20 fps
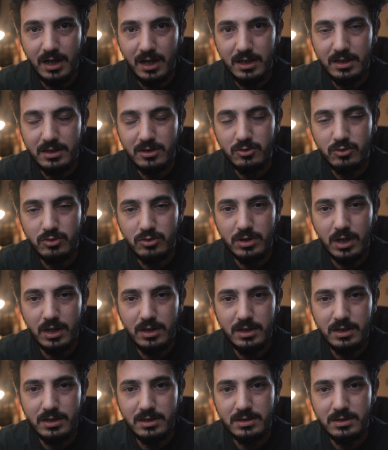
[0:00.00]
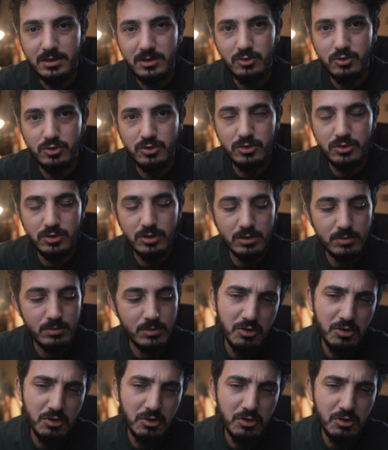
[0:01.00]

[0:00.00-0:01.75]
aylık düzenleriz diye düşünüyorum.